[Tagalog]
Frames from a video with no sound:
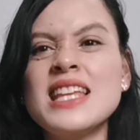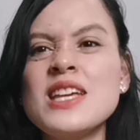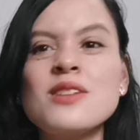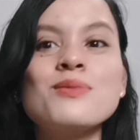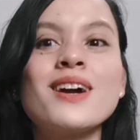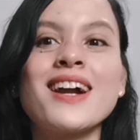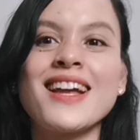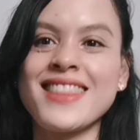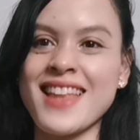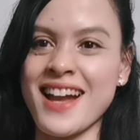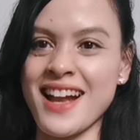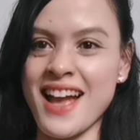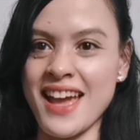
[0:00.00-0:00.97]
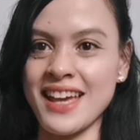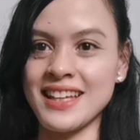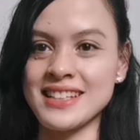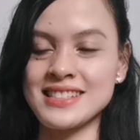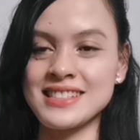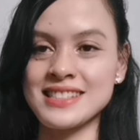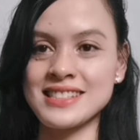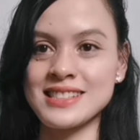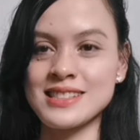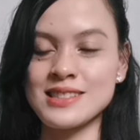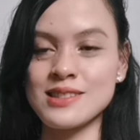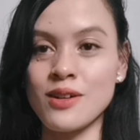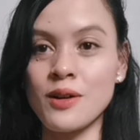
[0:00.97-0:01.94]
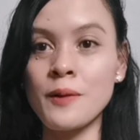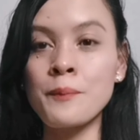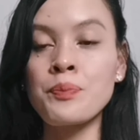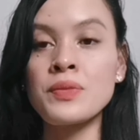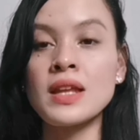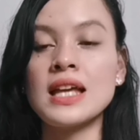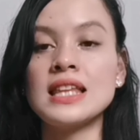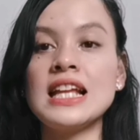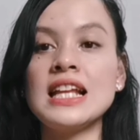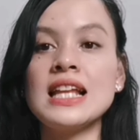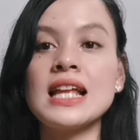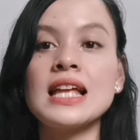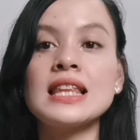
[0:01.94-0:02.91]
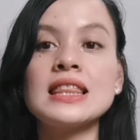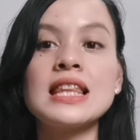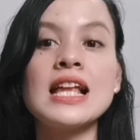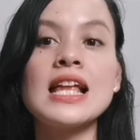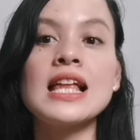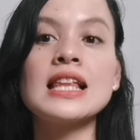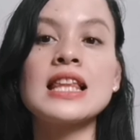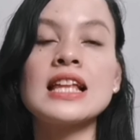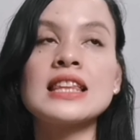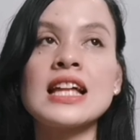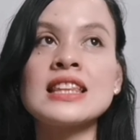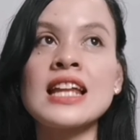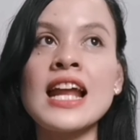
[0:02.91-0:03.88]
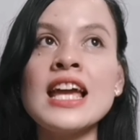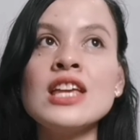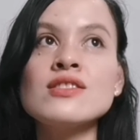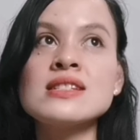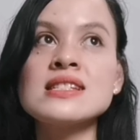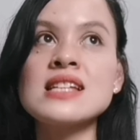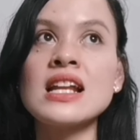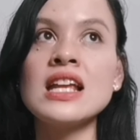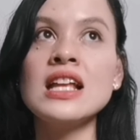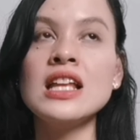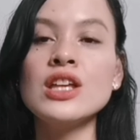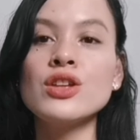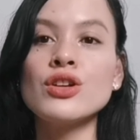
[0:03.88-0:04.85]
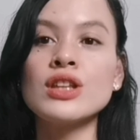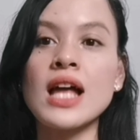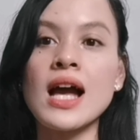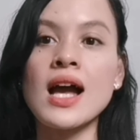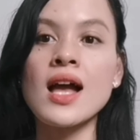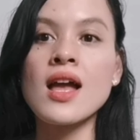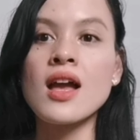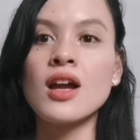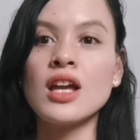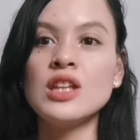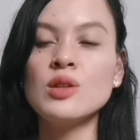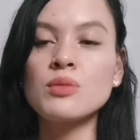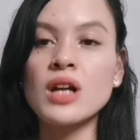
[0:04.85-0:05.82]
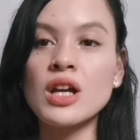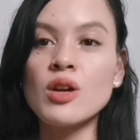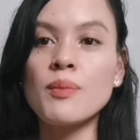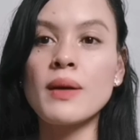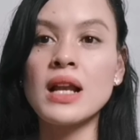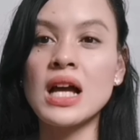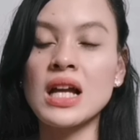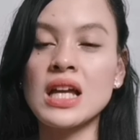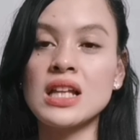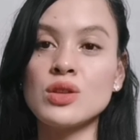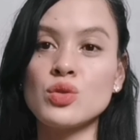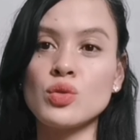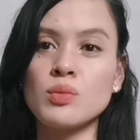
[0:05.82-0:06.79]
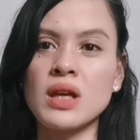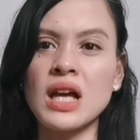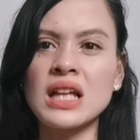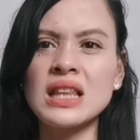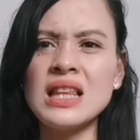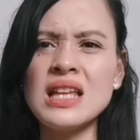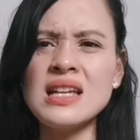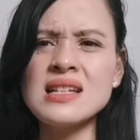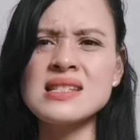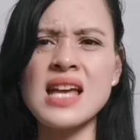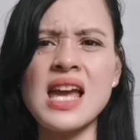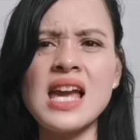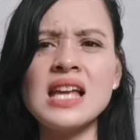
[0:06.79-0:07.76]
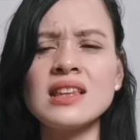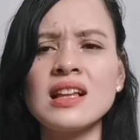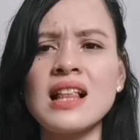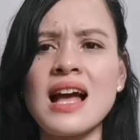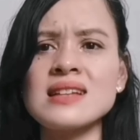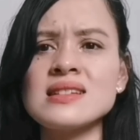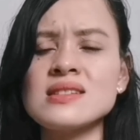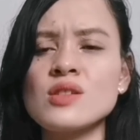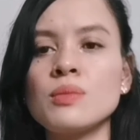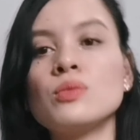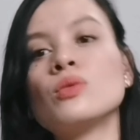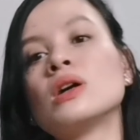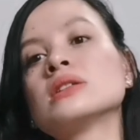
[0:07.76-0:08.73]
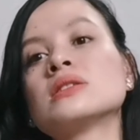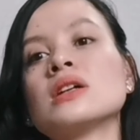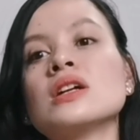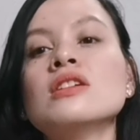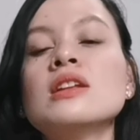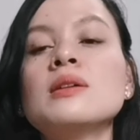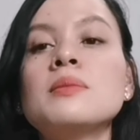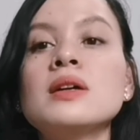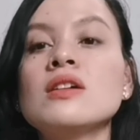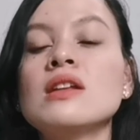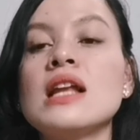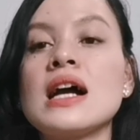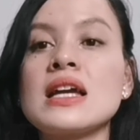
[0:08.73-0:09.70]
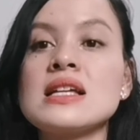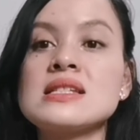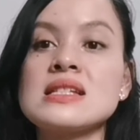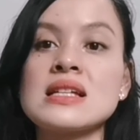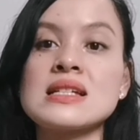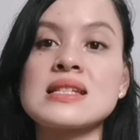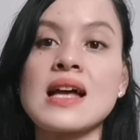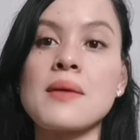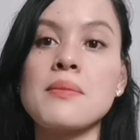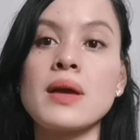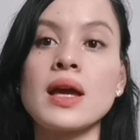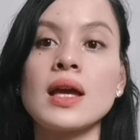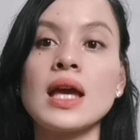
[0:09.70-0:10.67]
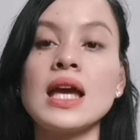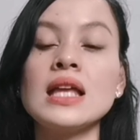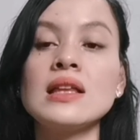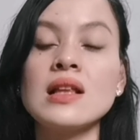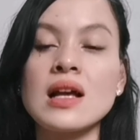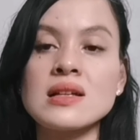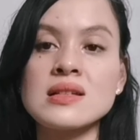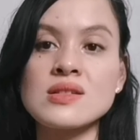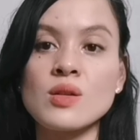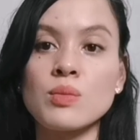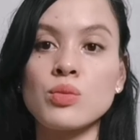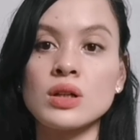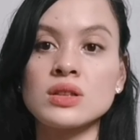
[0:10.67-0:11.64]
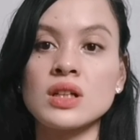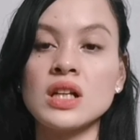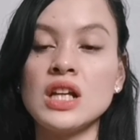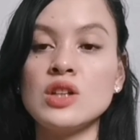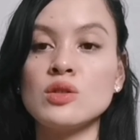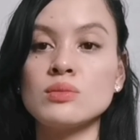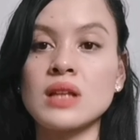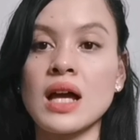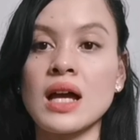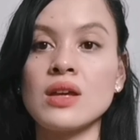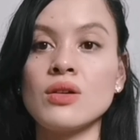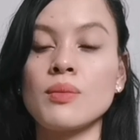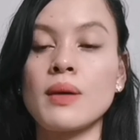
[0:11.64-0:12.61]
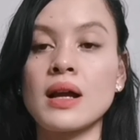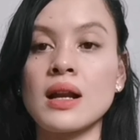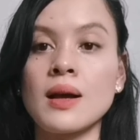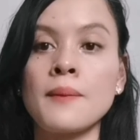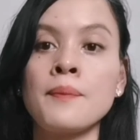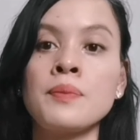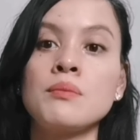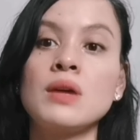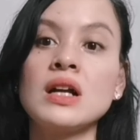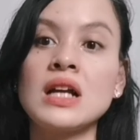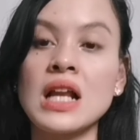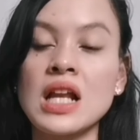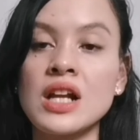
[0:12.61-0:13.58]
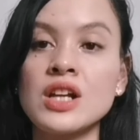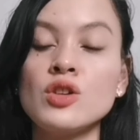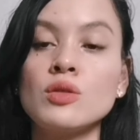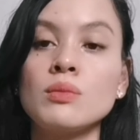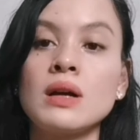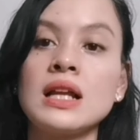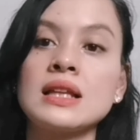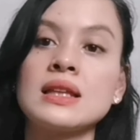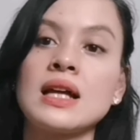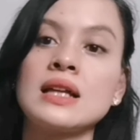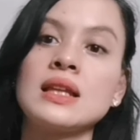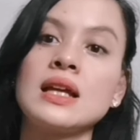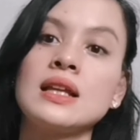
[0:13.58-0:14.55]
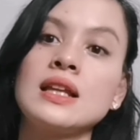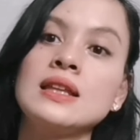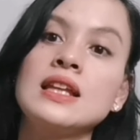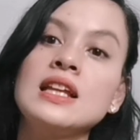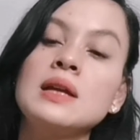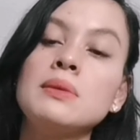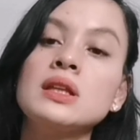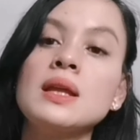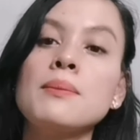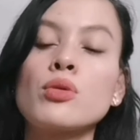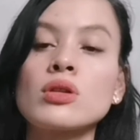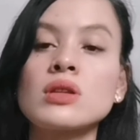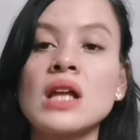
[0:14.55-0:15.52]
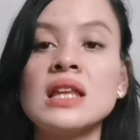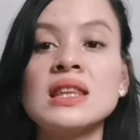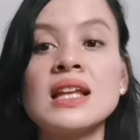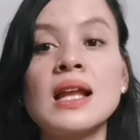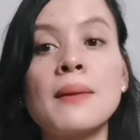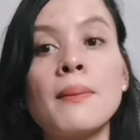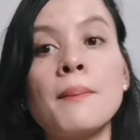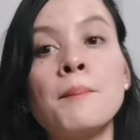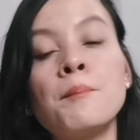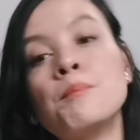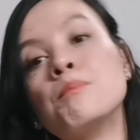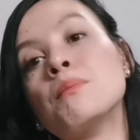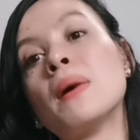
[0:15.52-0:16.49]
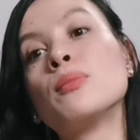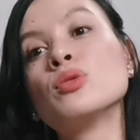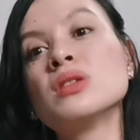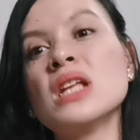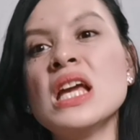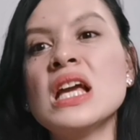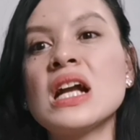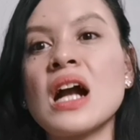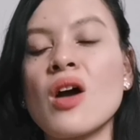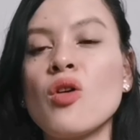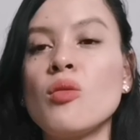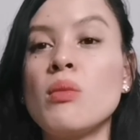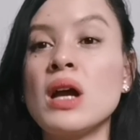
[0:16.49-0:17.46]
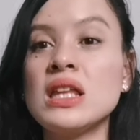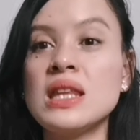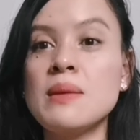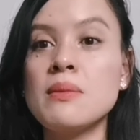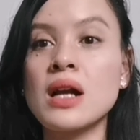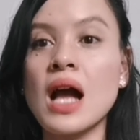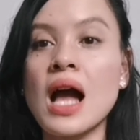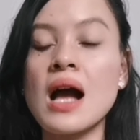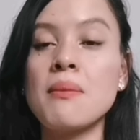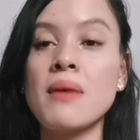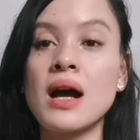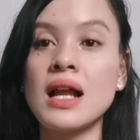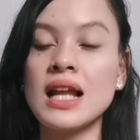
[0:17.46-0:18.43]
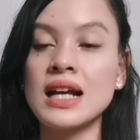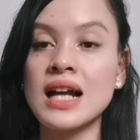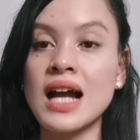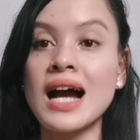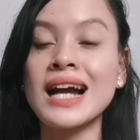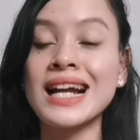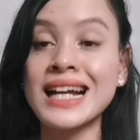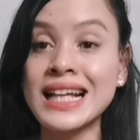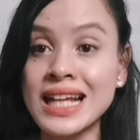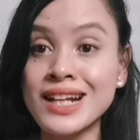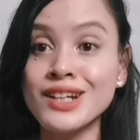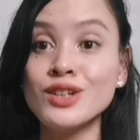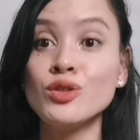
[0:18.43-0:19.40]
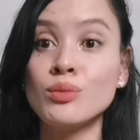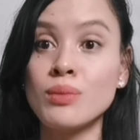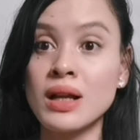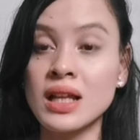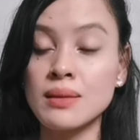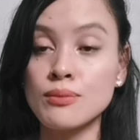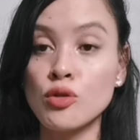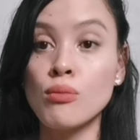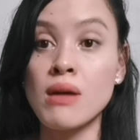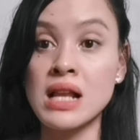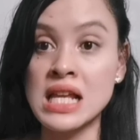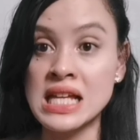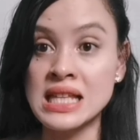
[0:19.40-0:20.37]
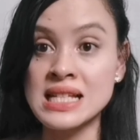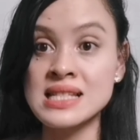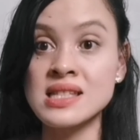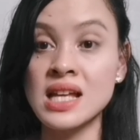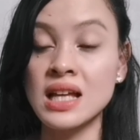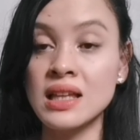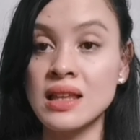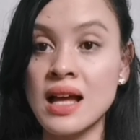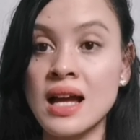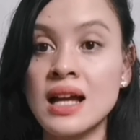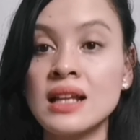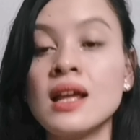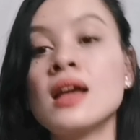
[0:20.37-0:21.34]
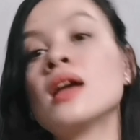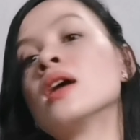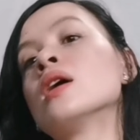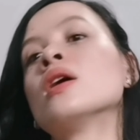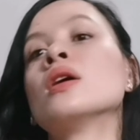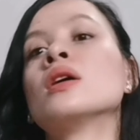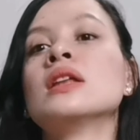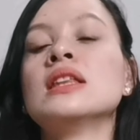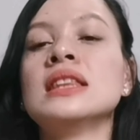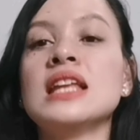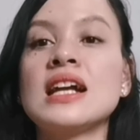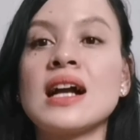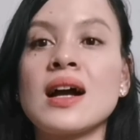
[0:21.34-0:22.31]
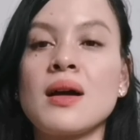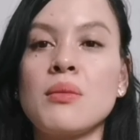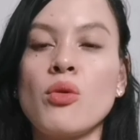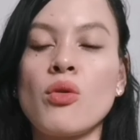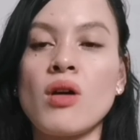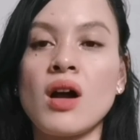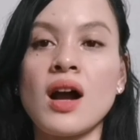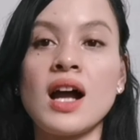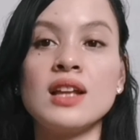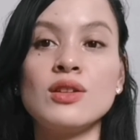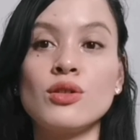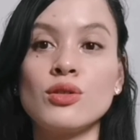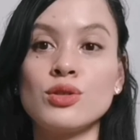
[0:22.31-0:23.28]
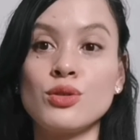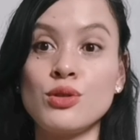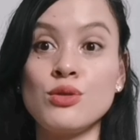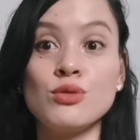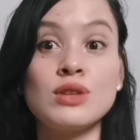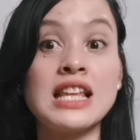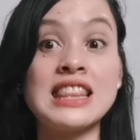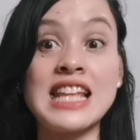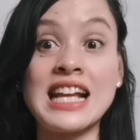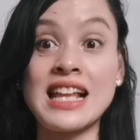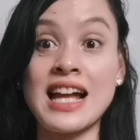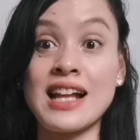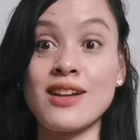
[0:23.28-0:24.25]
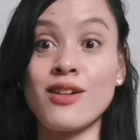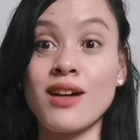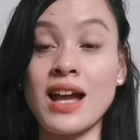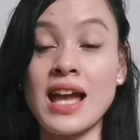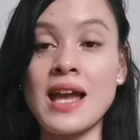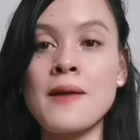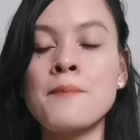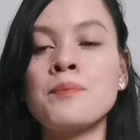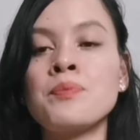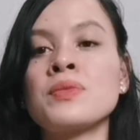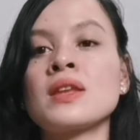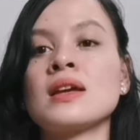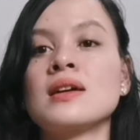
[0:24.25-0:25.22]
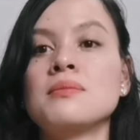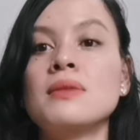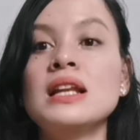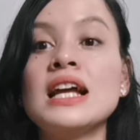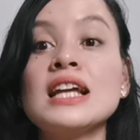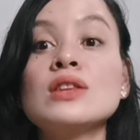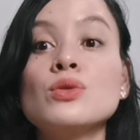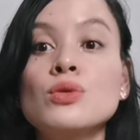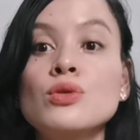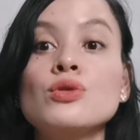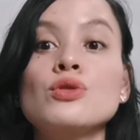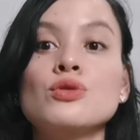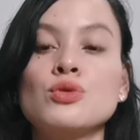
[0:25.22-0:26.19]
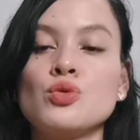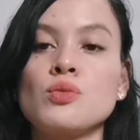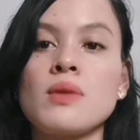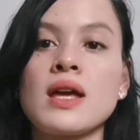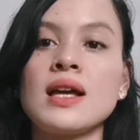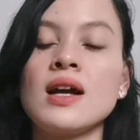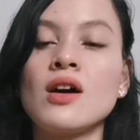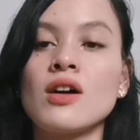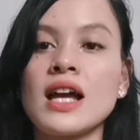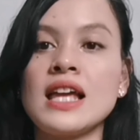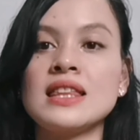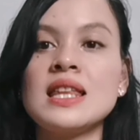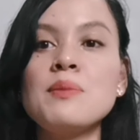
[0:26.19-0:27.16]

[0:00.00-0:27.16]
Hindi yun maganda, guys. No? Think, think, tatry nyo sa sarili nyo na inom kayo palagi ng tubig. At least 8 glasses of water. Yun naman yung laging sinasabi. 8 glasses of water, inom tayo para mag-clear yung balat natin. Hindi naman importante na maputi ka o maitim ka. Ang mahalaga, clear yung balat mo. Malinis tingnan. Hindi ka mukhang ano, dugyutin tingnan. Okay? Malaking tulong yung tubig. Okay?